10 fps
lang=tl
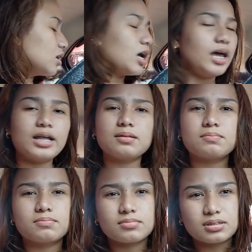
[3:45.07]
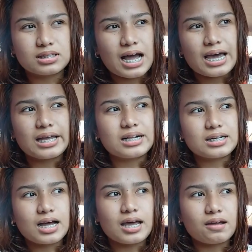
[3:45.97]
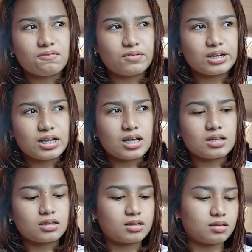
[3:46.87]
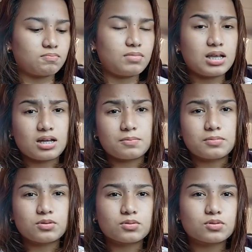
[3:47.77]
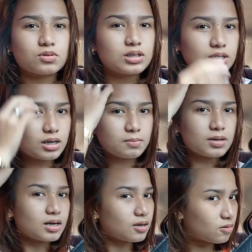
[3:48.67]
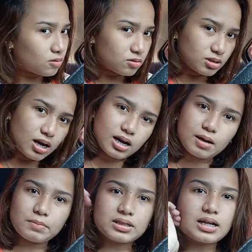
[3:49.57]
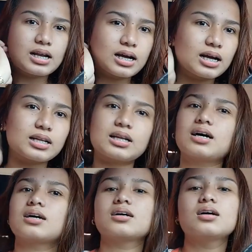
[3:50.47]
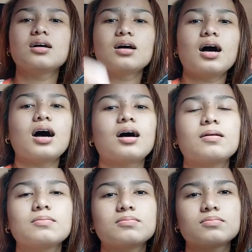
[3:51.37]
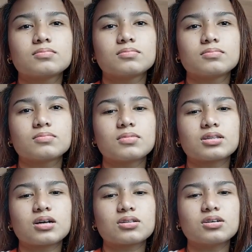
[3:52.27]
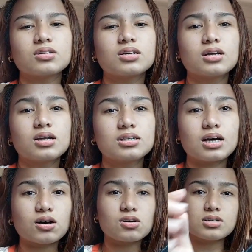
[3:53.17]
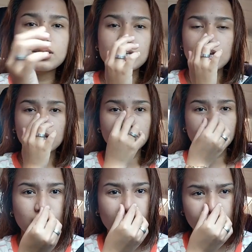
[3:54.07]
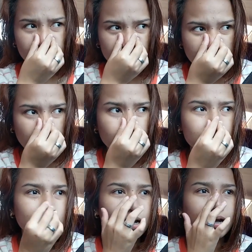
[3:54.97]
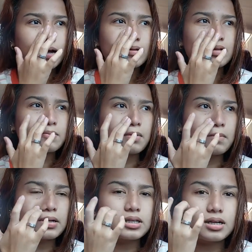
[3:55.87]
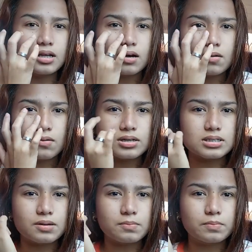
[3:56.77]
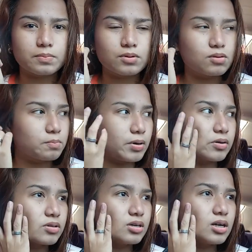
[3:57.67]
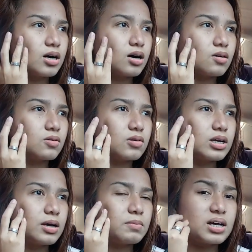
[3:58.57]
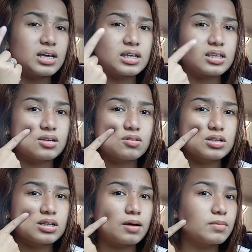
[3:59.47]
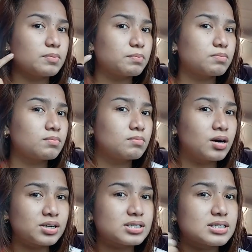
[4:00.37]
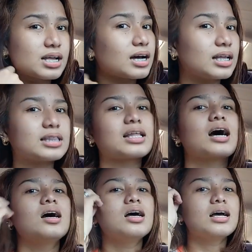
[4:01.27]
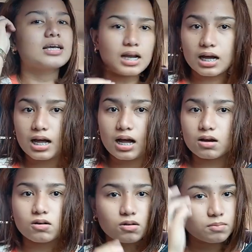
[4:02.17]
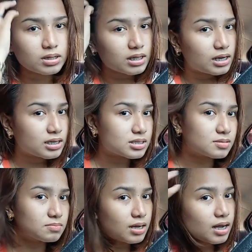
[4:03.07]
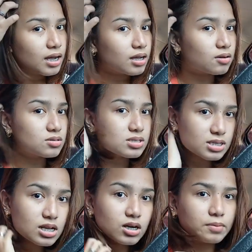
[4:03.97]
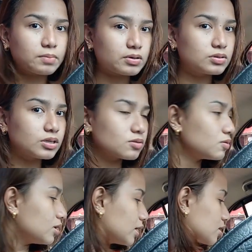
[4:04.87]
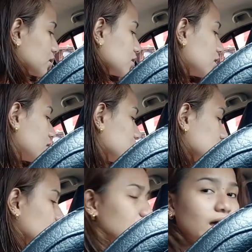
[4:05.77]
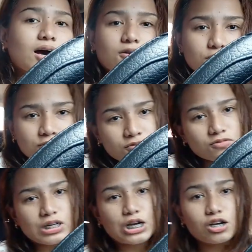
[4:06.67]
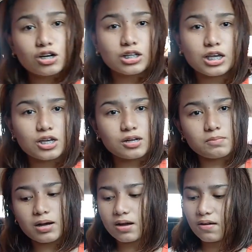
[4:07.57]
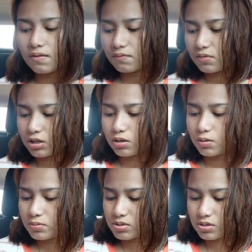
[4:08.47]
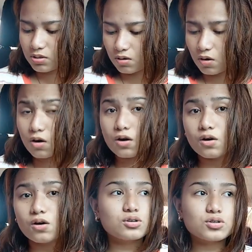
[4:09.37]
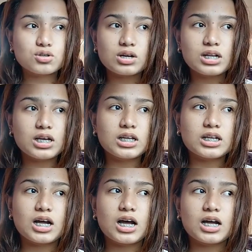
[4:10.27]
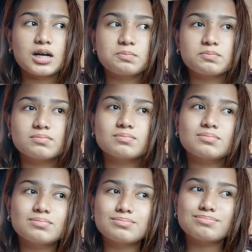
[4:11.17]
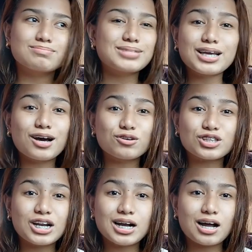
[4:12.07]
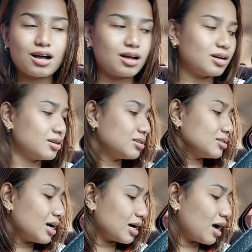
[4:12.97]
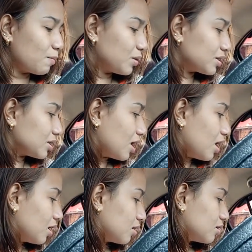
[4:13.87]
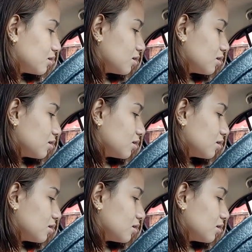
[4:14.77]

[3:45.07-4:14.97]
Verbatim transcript: And dahil nga everyday makeup look to. Hindi naman ako nagamit talaga ng um, tagan, ng concealer. Every time na nagmamadali ako kasi puro powder lang ako kaya makikita ang daming marks nakita. Talaga ako madalas mag-concealer pa ulit-ulit. So yeah, kung nanonood kayo ng mga videos ko, usually na um, di ako talaga nagamit ng